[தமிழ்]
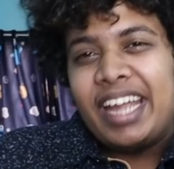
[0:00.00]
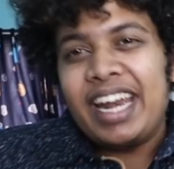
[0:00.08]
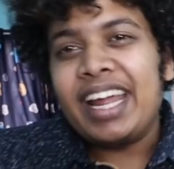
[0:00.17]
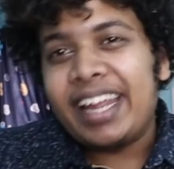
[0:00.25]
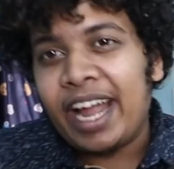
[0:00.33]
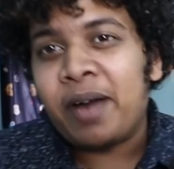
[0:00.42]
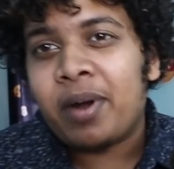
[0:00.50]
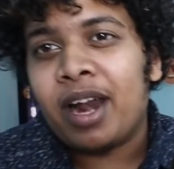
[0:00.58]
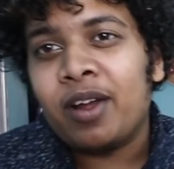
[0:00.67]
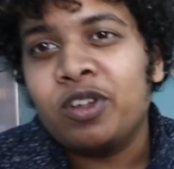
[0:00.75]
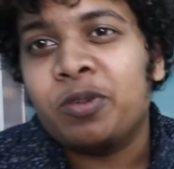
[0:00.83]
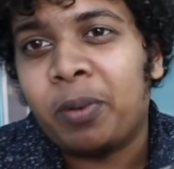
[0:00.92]
என்ன கேமரா
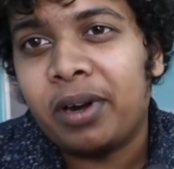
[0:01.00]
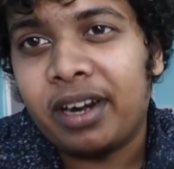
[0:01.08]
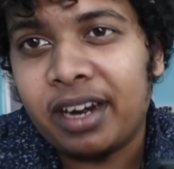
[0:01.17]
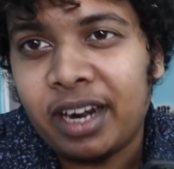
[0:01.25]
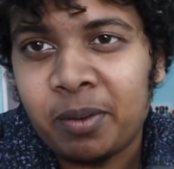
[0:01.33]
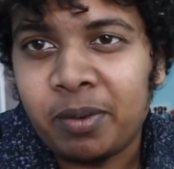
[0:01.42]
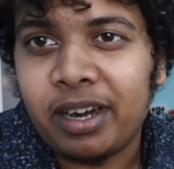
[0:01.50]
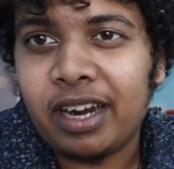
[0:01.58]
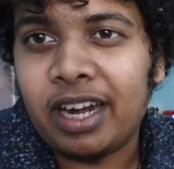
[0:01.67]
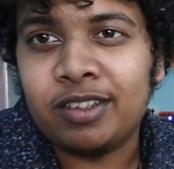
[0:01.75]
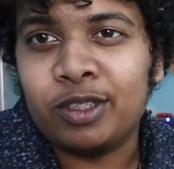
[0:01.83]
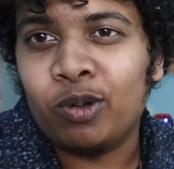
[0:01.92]
நான் யூஸ் பண்ணுறேன் அப்படின்னு
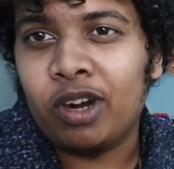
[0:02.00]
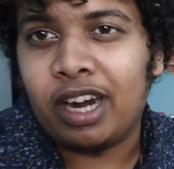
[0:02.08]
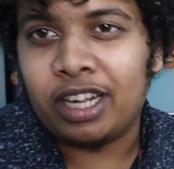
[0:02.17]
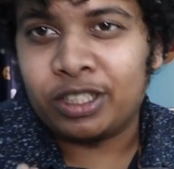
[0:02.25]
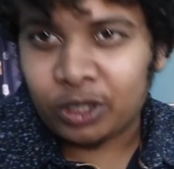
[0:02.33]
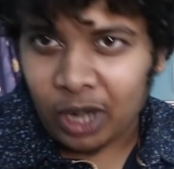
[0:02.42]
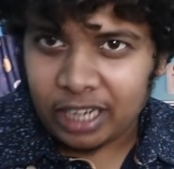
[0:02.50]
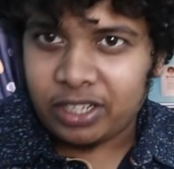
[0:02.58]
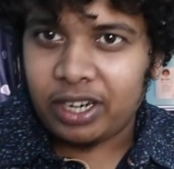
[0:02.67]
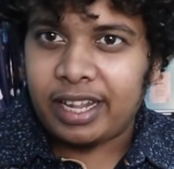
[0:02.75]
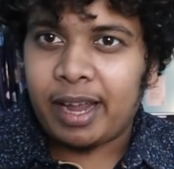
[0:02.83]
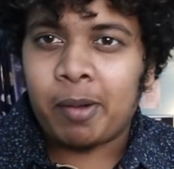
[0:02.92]
நான் வந்து உங்களுக்கு நான்
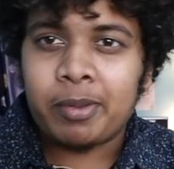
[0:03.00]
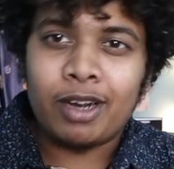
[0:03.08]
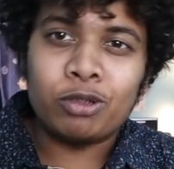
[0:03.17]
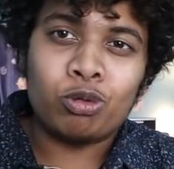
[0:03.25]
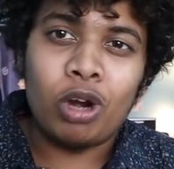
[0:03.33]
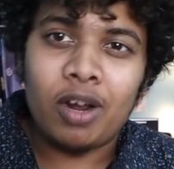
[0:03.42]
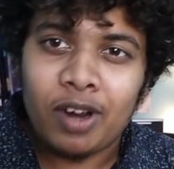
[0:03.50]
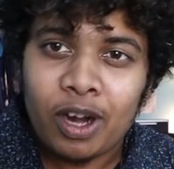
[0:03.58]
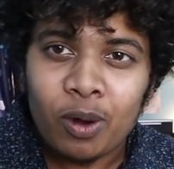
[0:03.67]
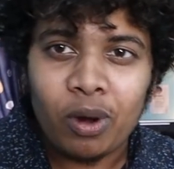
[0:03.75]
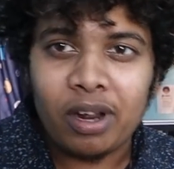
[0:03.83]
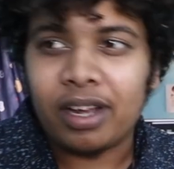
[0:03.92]
ஆக்சுவலி இந்த கேமரா பற்றி நான் சொல்லவே
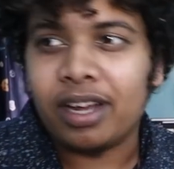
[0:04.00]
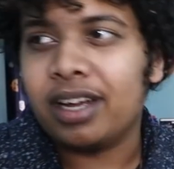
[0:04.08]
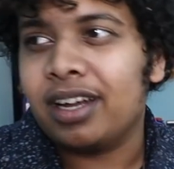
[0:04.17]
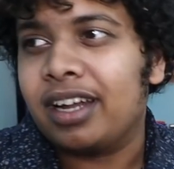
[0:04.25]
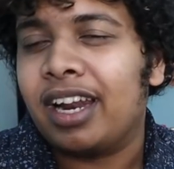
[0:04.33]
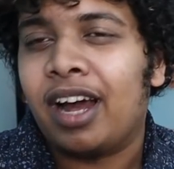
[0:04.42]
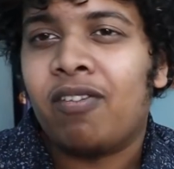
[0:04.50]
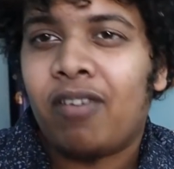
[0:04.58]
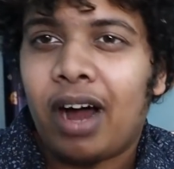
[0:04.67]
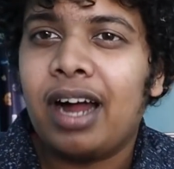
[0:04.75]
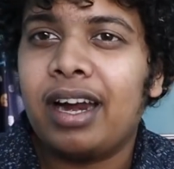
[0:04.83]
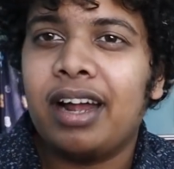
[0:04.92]
இல்லை உங்களுக்கு நான்
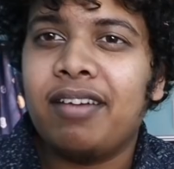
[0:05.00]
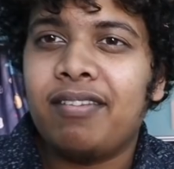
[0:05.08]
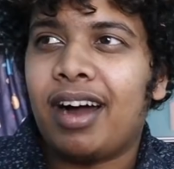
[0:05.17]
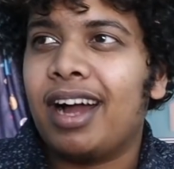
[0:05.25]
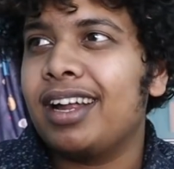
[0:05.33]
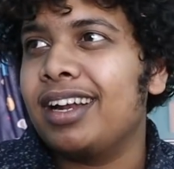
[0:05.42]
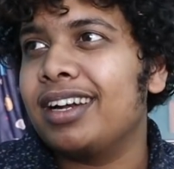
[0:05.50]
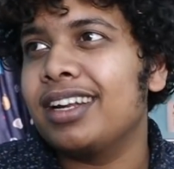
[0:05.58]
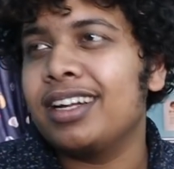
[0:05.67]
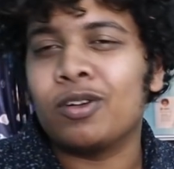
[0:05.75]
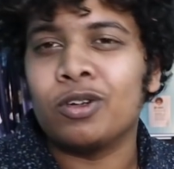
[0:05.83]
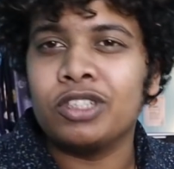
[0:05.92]
வாங்கினேன்
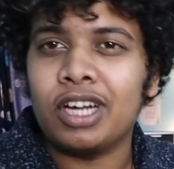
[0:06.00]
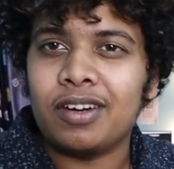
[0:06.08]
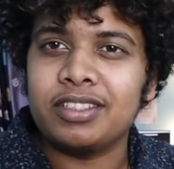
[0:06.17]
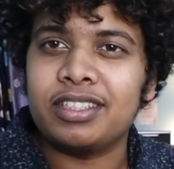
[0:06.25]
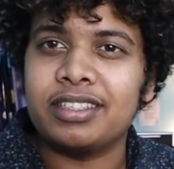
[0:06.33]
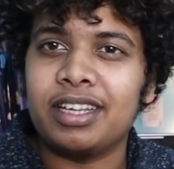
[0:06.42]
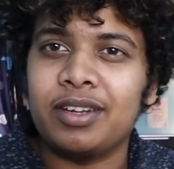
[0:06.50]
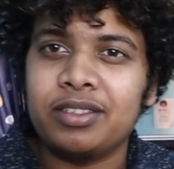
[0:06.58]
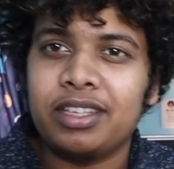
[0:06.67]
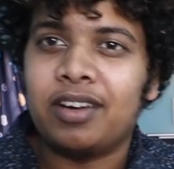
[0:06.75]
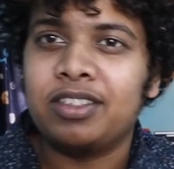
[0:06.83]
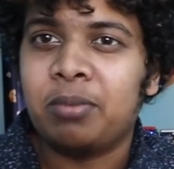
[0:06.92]
வாங்கிட்டு கொஞ்சம் அவசரத்தில்
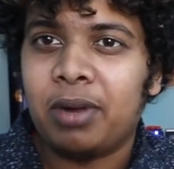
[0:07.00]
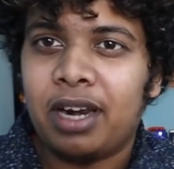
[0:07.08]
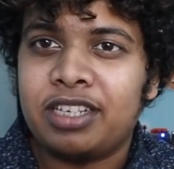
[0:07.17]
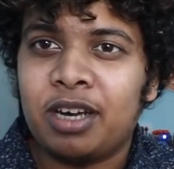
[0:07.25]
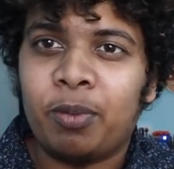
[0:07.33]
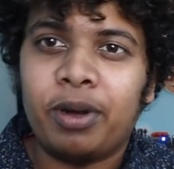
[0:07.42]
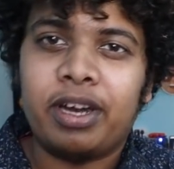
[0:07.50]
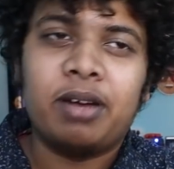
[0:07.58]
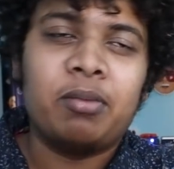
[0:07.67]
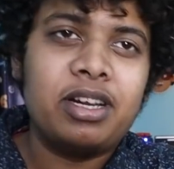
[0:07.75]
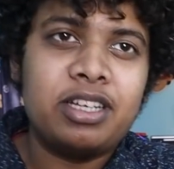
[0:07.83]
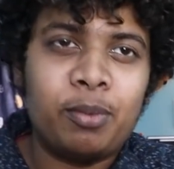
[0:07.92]
வந்து நான் வந்து மலேசியா
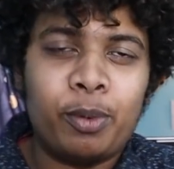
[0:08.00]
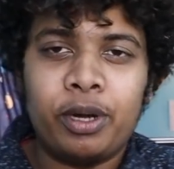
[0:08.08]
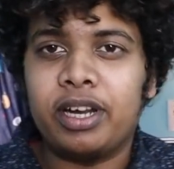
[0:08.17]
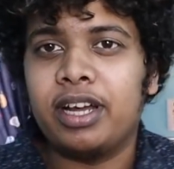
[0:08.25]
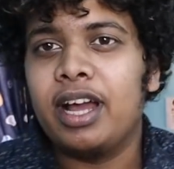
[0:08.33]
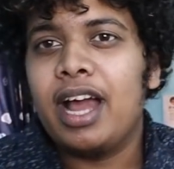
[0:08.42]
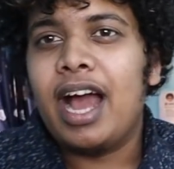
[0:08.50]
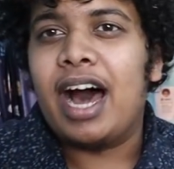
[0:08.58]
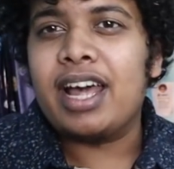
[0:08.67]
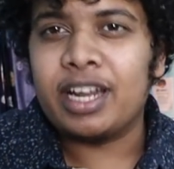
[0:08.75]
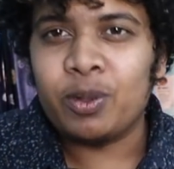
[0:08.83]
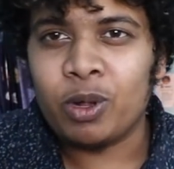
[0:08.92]
போயிட்டேன் மலேசியா போயிட்டு
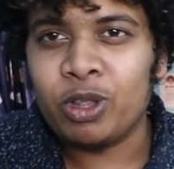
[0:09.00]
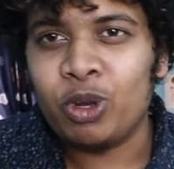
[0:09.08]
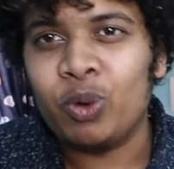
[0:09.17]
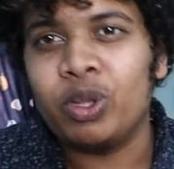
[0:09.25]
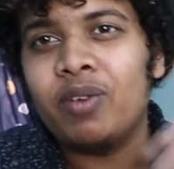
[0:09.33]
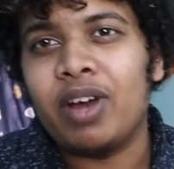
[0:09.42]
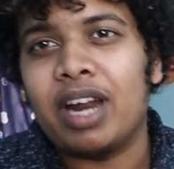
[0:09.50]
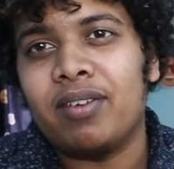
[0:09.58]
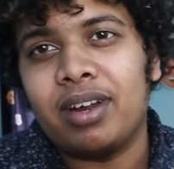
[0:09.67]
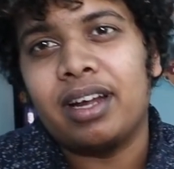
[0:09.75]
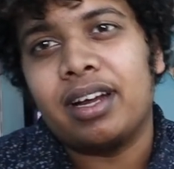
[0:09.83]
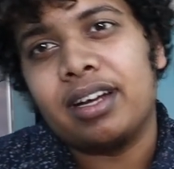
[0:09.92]
அதுக்கடுத்து வந்துட்டு வந்து வேறு
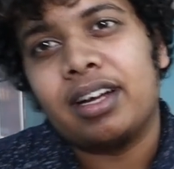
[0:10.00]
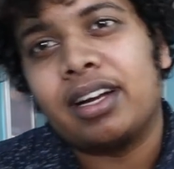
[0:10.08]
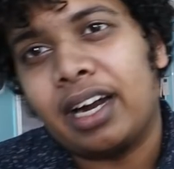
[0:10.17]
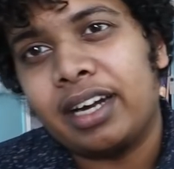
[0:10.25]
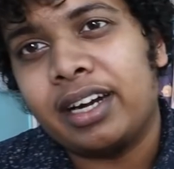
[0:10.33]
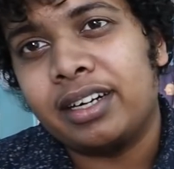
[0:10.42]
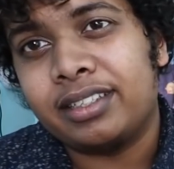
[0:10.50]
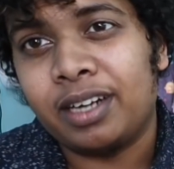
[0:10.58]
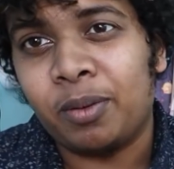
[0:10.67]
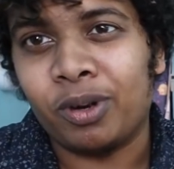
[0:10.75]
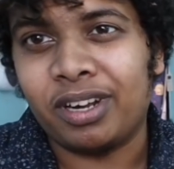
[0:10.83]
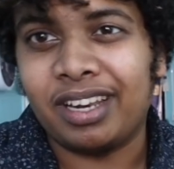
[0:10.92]
வேறு கண்டென்ட்ஸ்
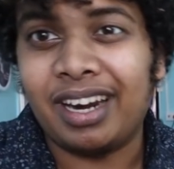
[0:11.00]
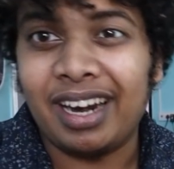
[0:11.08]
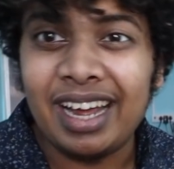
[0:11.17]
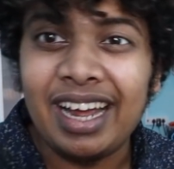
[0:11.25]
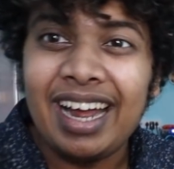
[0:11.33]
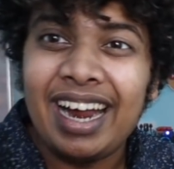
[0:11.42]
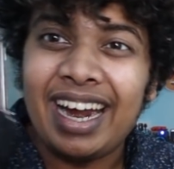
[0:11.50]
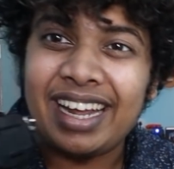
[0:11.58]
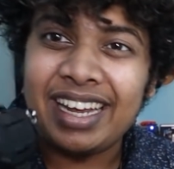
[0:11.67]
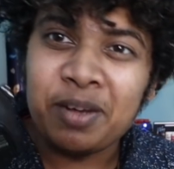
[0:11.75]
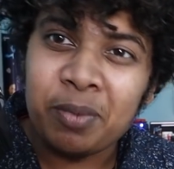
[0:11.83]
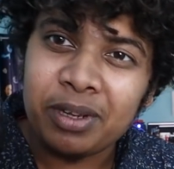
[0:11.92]
நான் போட்டதுனால
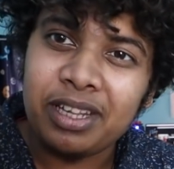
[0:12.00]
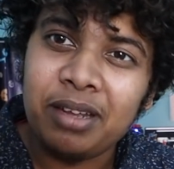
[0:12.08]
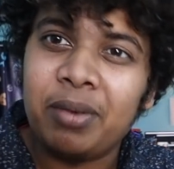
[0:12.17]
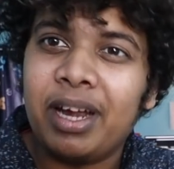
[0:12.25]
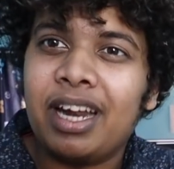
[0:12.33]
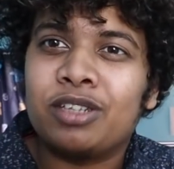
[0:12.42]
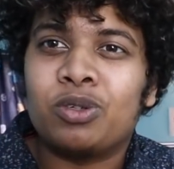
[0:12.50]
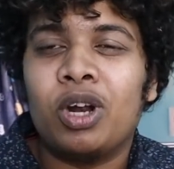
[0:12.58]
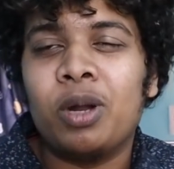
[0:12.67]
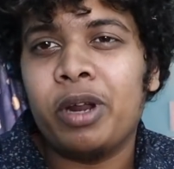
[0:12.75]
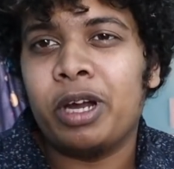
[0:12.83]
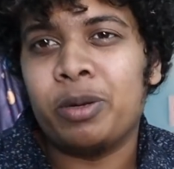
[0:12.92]
எனக்கு இதை பற்றி மெயினாக
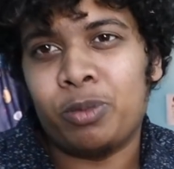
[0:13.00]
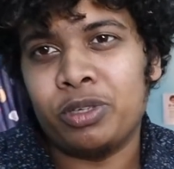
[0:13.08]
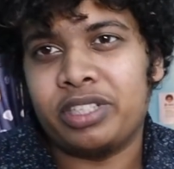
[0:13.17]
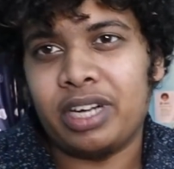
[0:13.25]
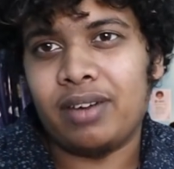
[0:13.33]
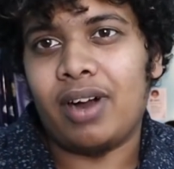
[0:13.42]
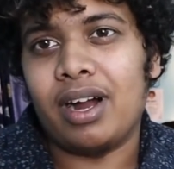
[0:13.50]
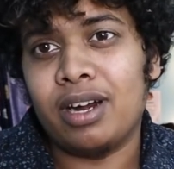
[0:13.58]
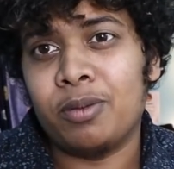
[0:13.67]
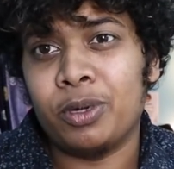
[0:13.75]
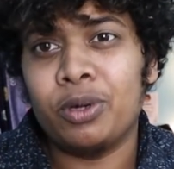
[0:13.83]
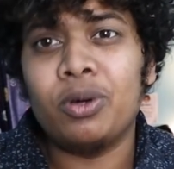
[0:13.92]
சொல்ல முடியாமல் போச்சு நான்
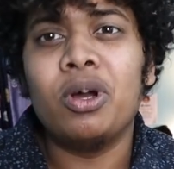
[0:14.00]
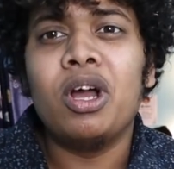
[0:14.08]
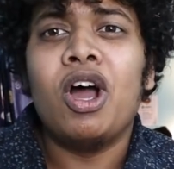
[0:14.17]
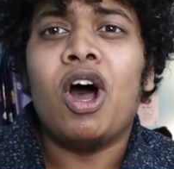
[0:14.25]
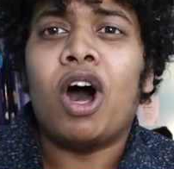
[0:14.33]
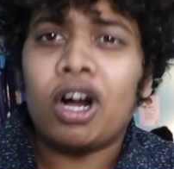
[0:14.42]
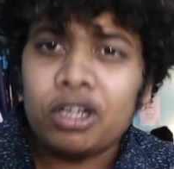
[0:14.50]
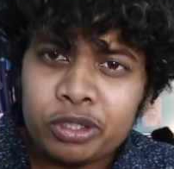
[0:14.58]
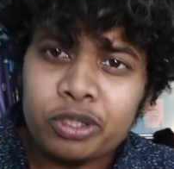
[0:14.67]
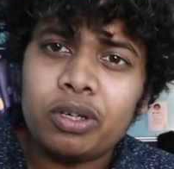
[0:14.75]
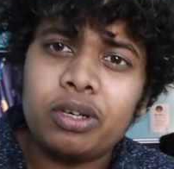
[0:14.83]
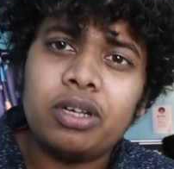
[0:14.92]
வாங்கினப்பையும்
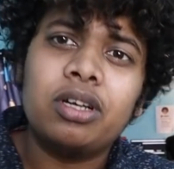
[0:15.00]
ஆல்சோ